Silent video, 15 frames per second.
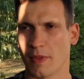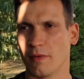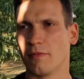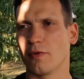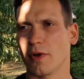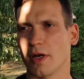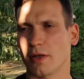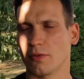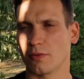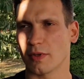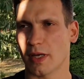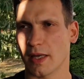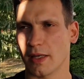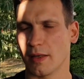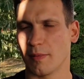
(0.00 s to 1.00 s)
Wujek
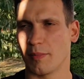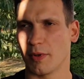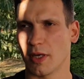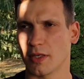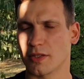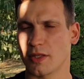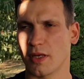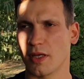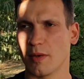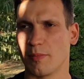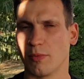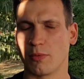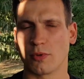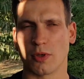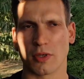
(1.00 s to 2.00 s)
tutaj e, ponad
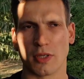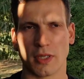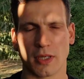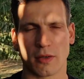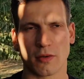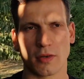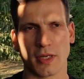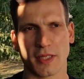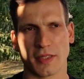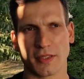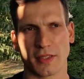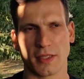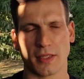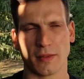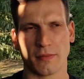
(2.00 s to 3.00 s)
4,5 tony,
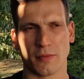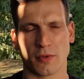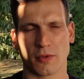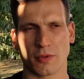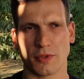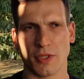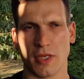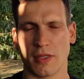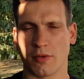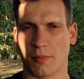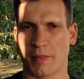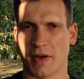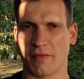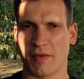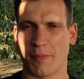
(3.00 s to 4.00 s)
koledzy dochodzili do
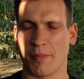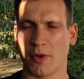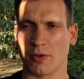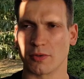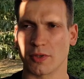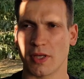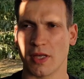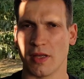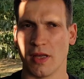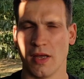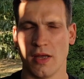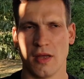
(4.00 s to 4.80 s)
prawie piątki.